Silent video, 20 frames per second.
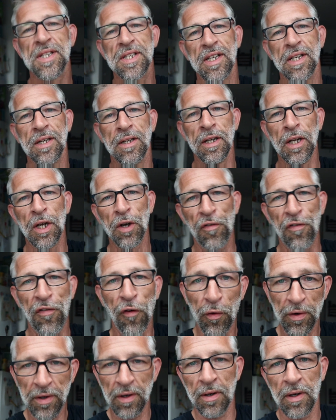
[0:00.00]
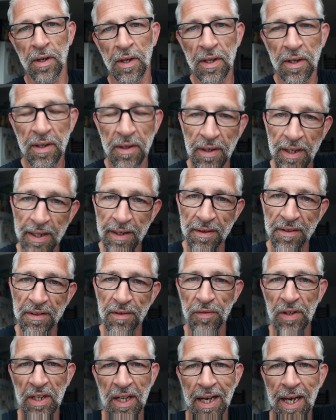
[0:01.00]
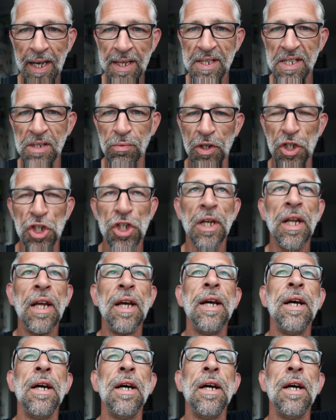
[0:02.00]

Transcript: Szene von links wieder rein switchen